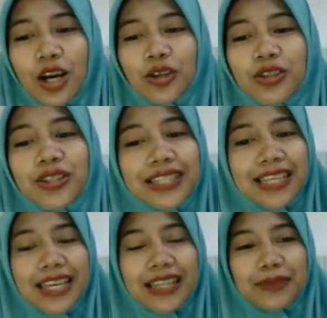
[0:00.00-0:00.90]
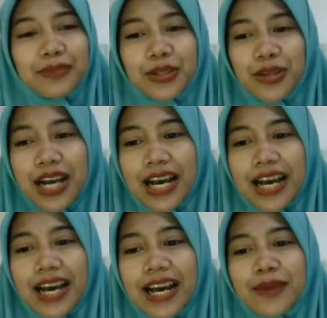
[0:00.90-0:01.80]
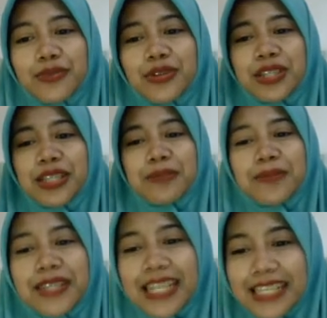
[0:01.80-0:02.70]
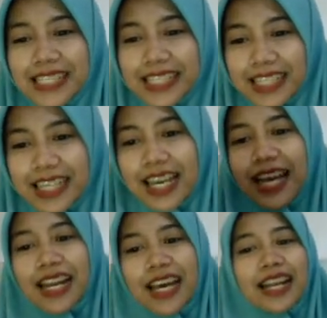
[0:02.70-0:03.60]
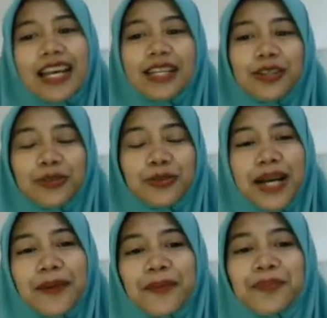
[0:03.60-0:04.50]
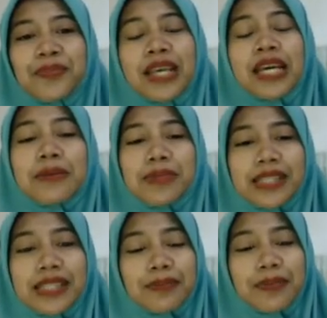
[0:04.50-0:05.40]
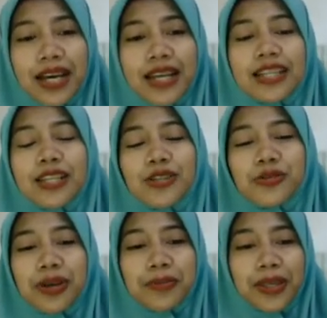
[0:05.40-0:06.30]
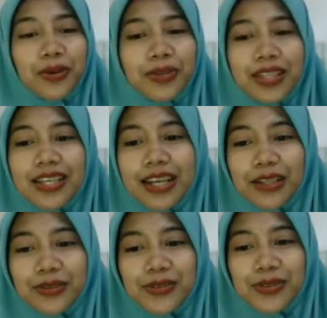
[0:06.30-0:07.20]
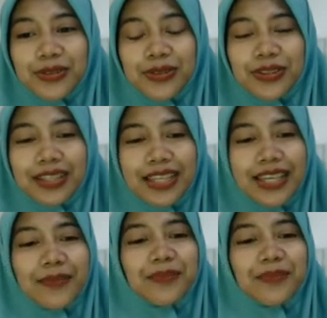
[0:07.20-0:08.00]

untuk kegiatan berdoa, Bu Yuni pimpin dari sini, anak-anak di rumah menyimak dan juga mengikuti dengan khusyuk. Oke. Okay?